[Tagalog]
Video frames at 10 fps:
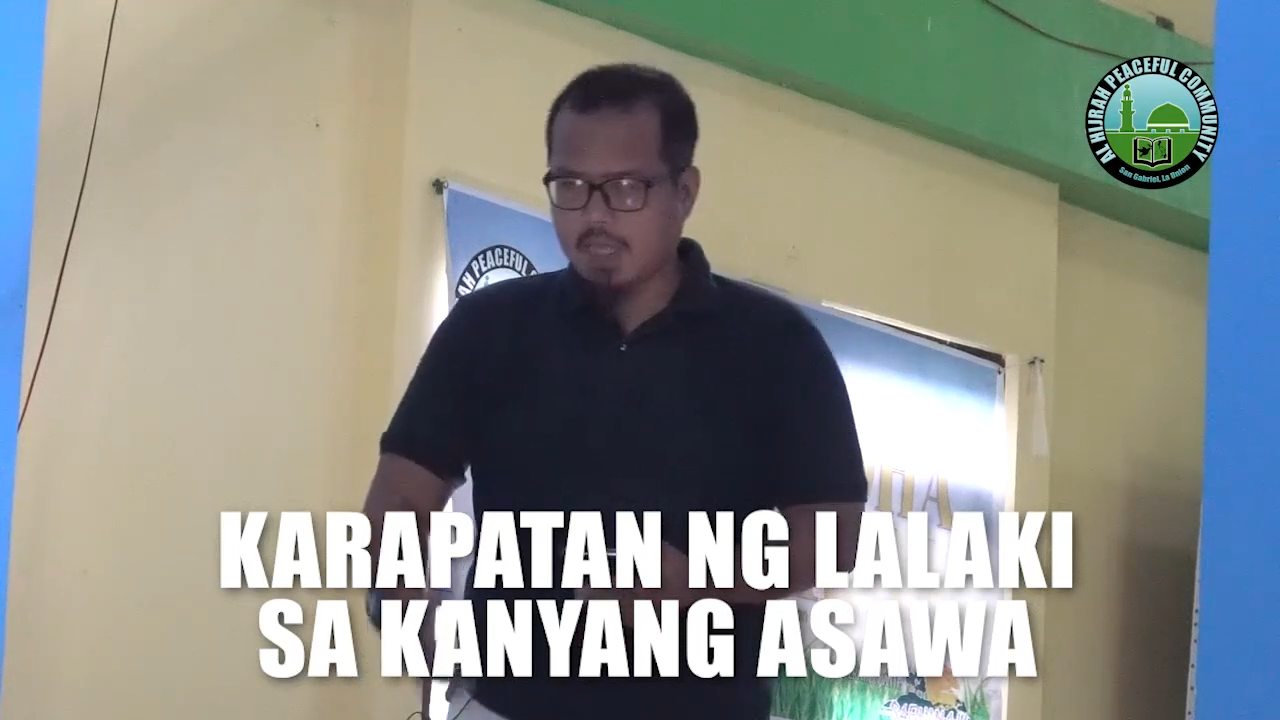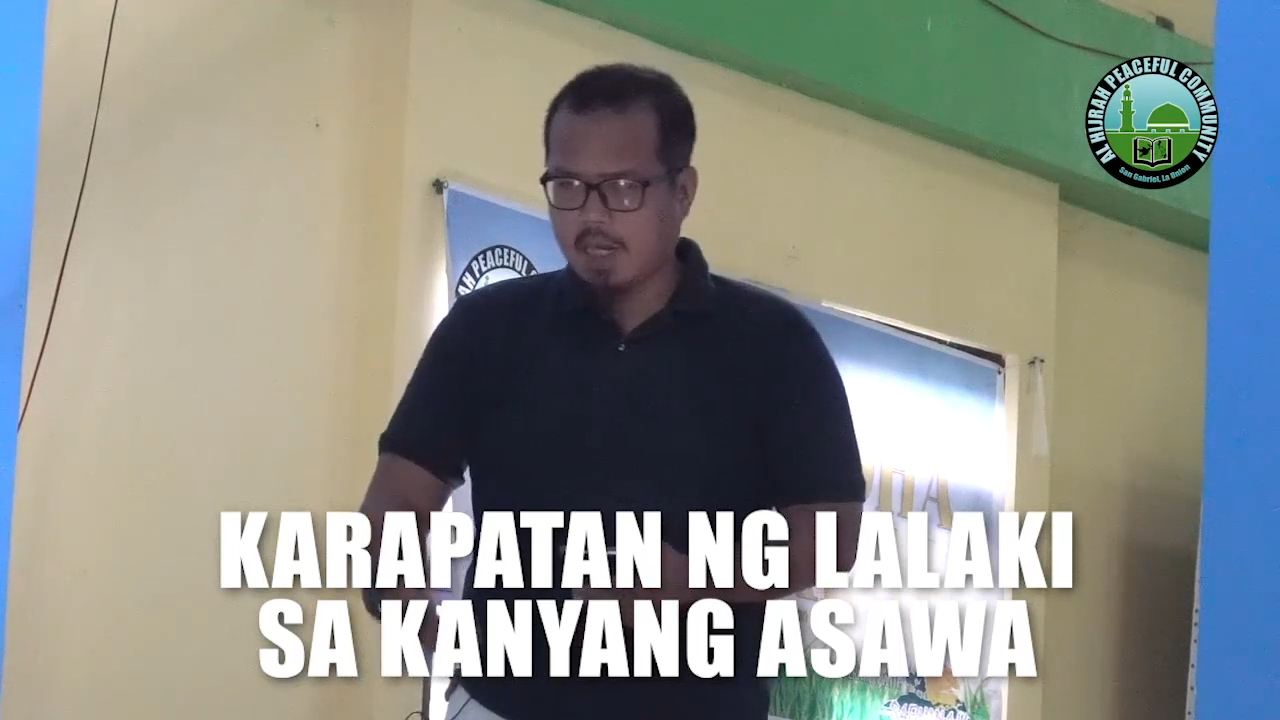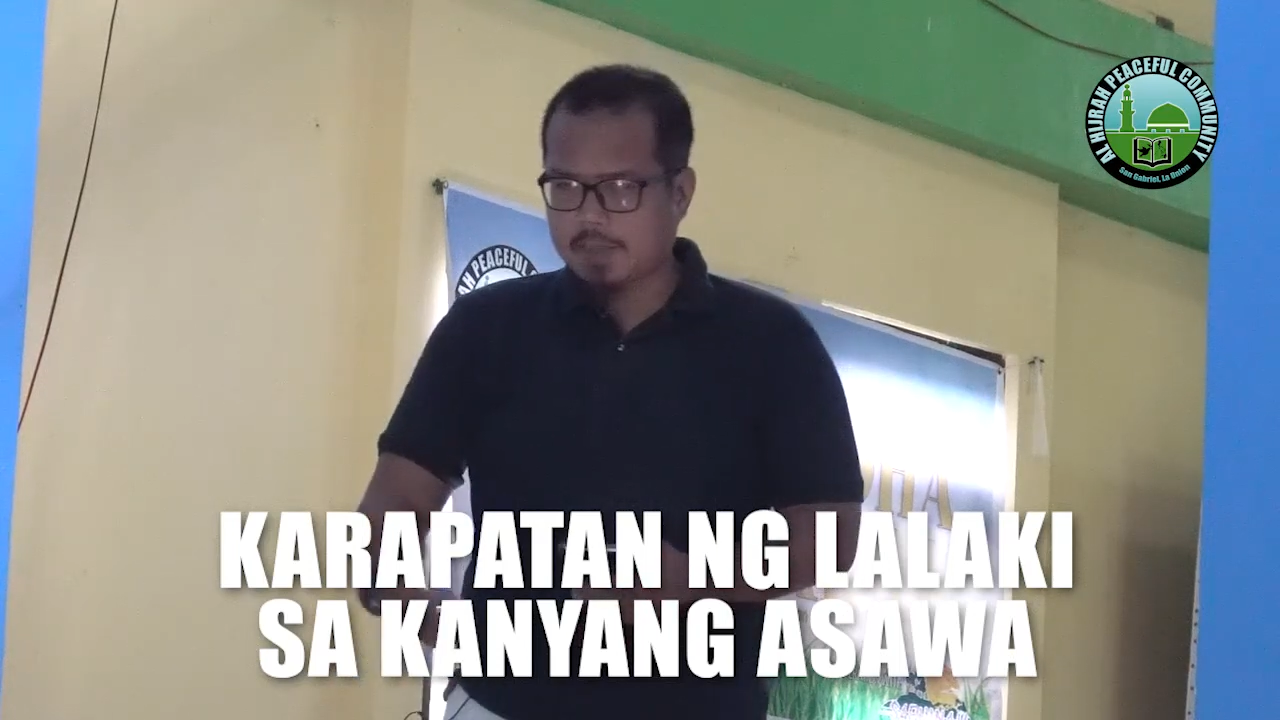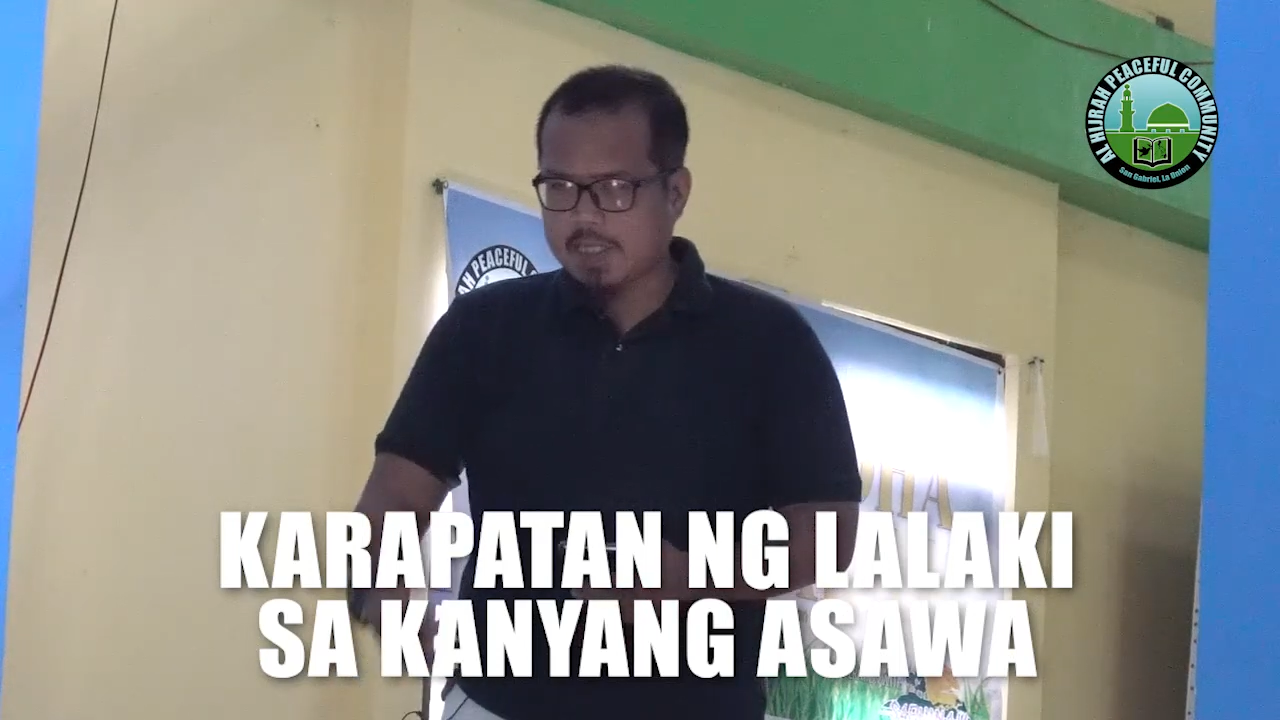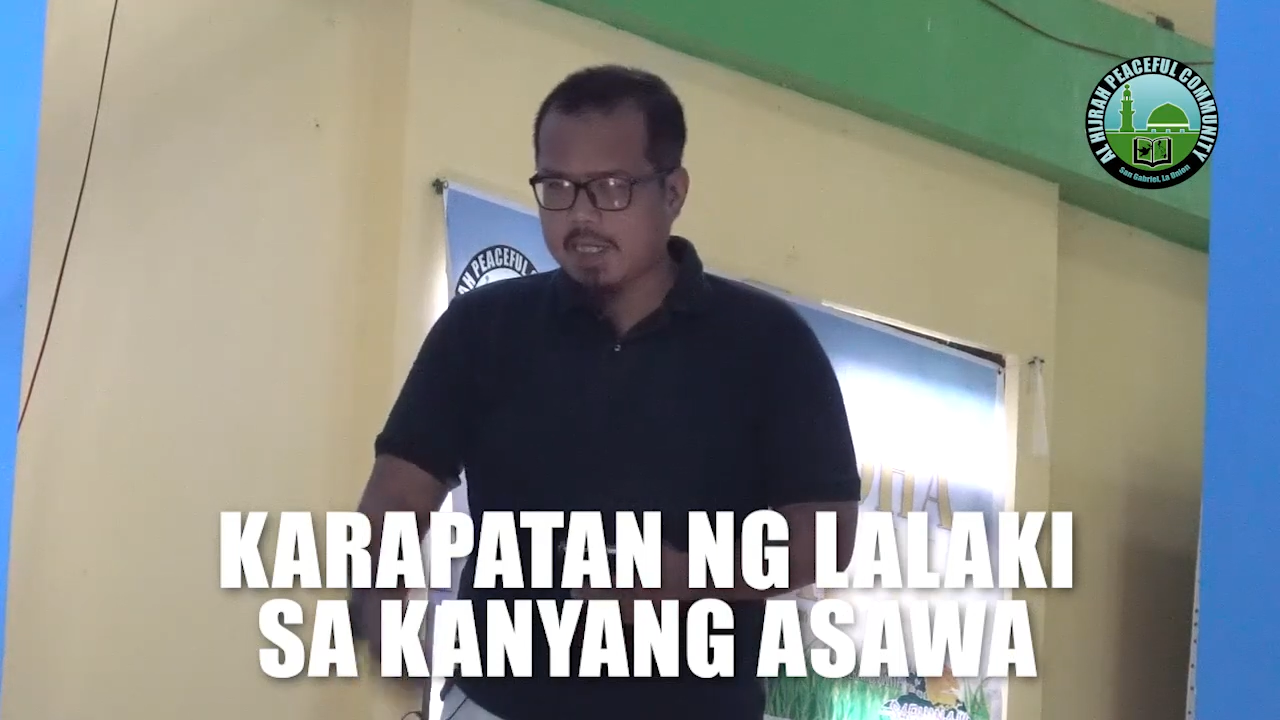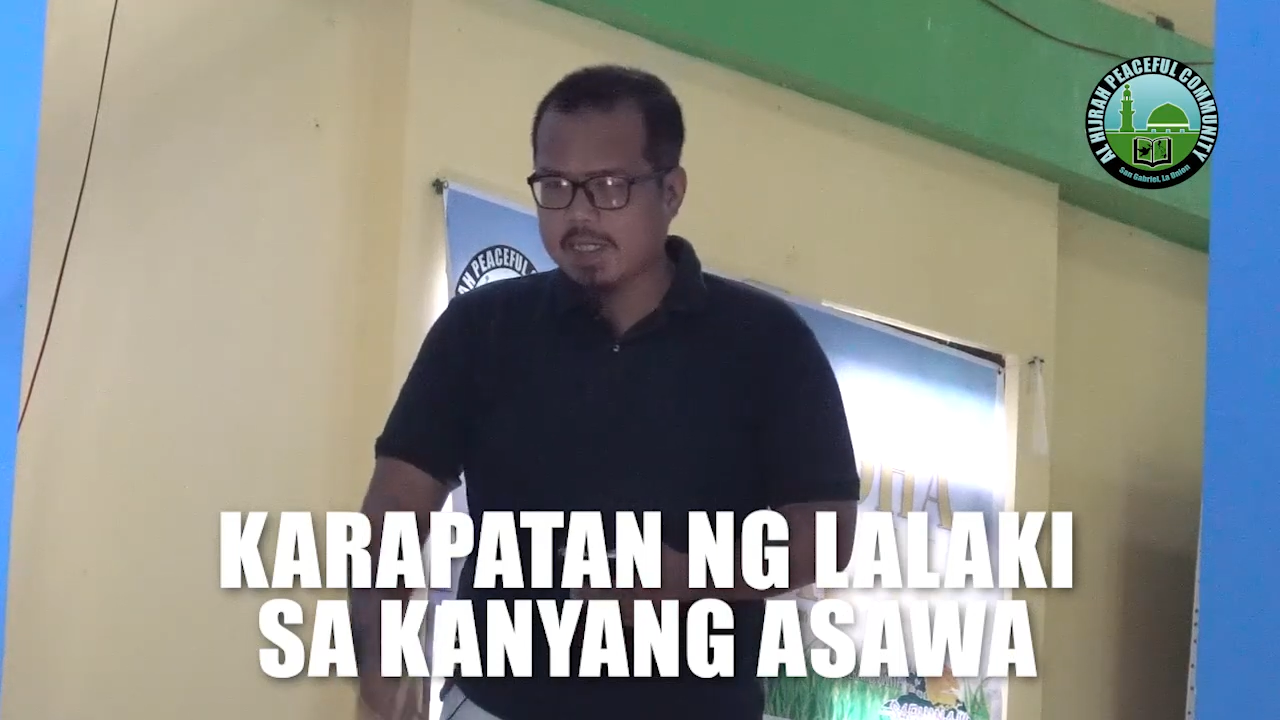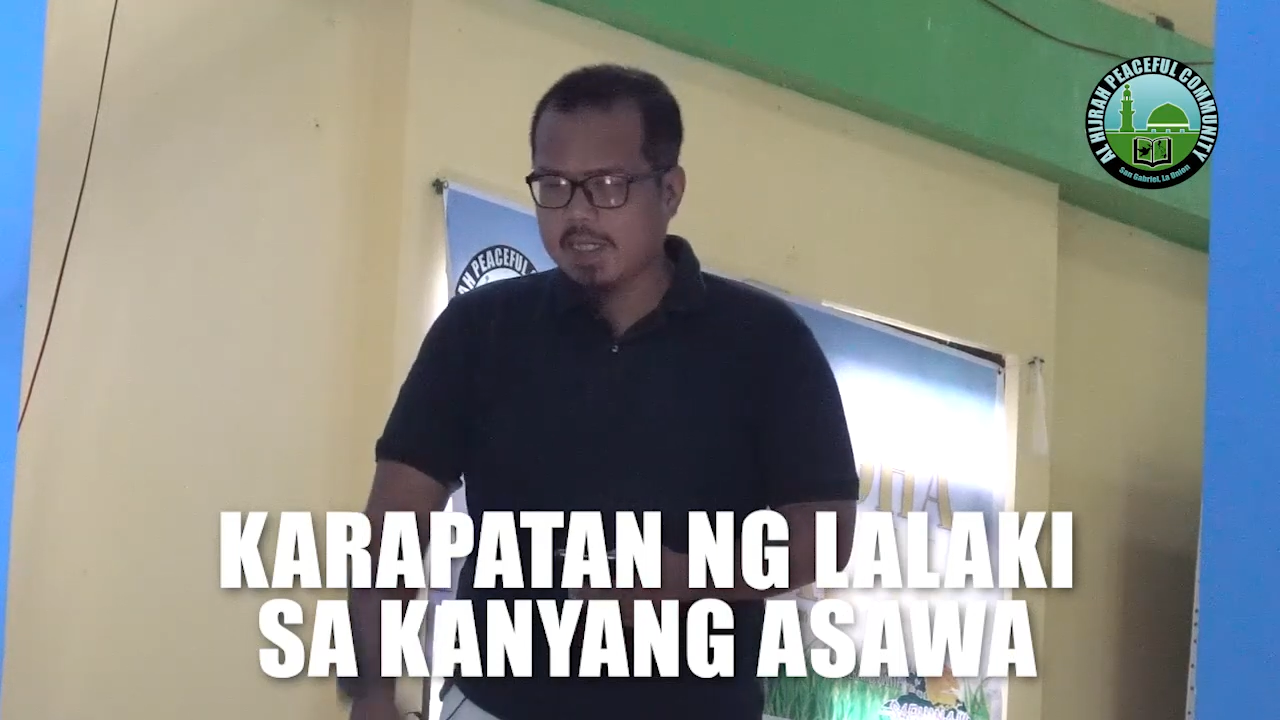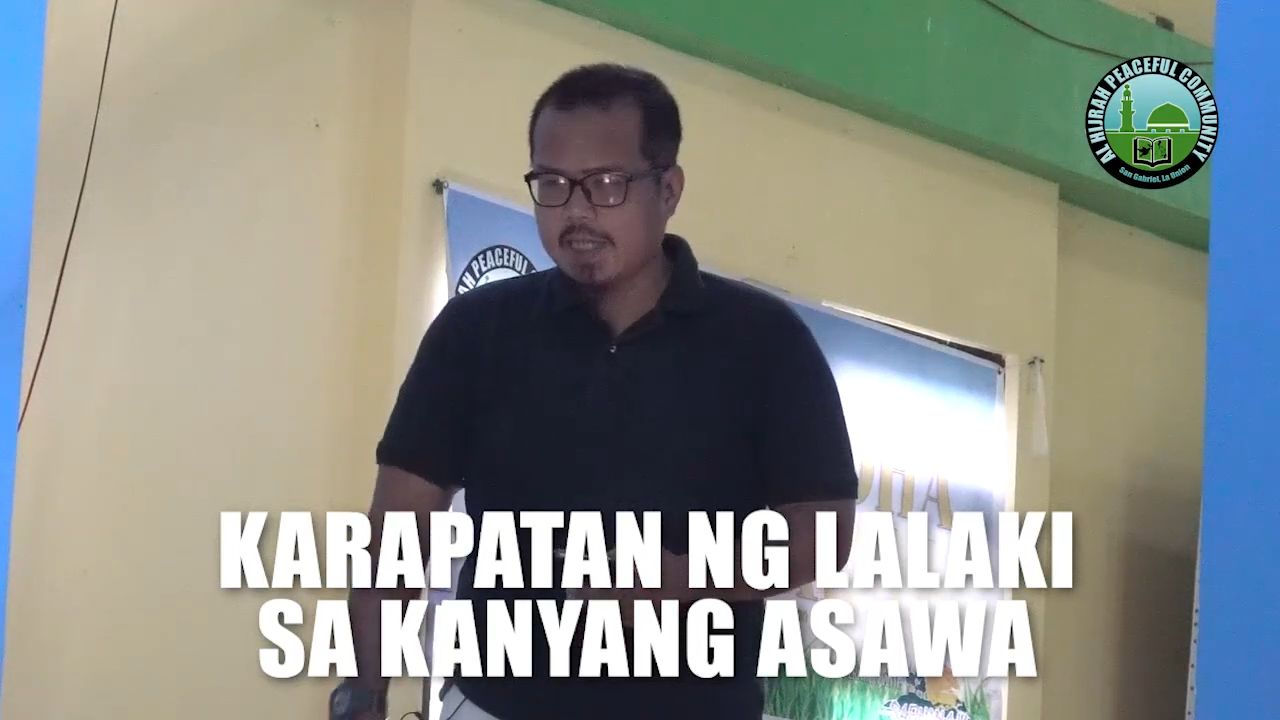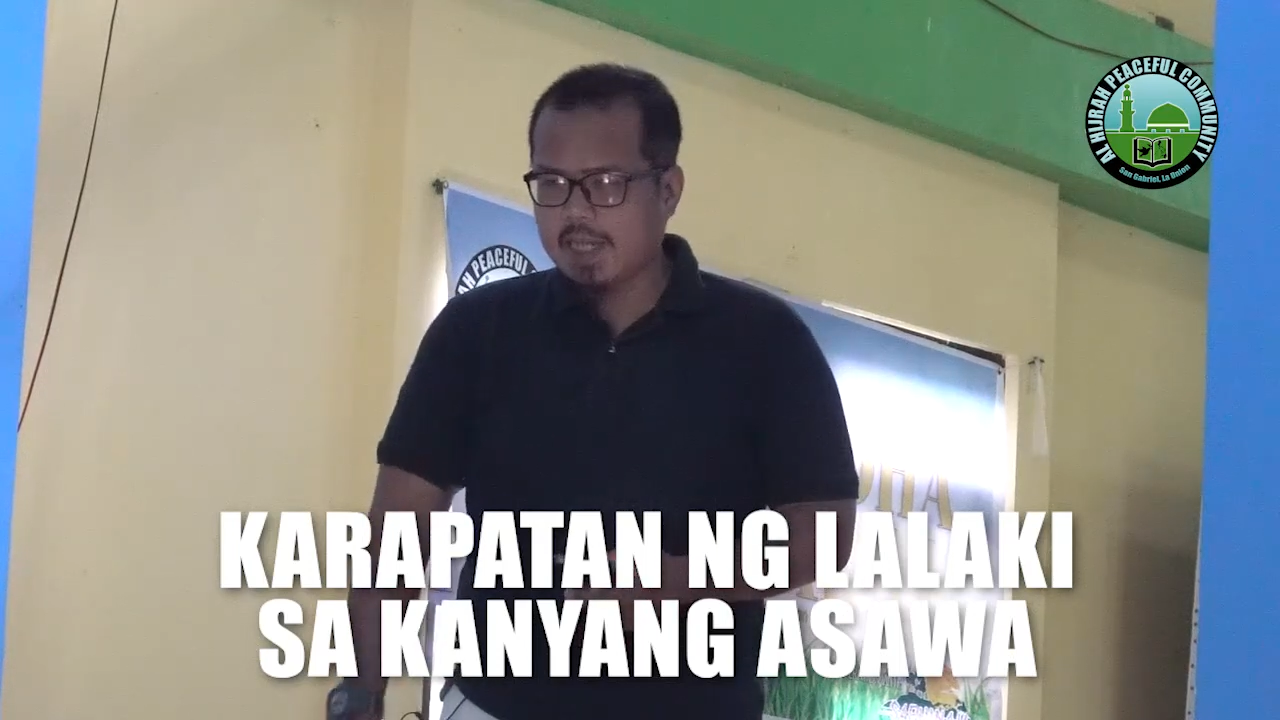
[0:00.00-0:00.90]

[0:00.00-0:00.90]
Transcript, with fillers: karapatan ng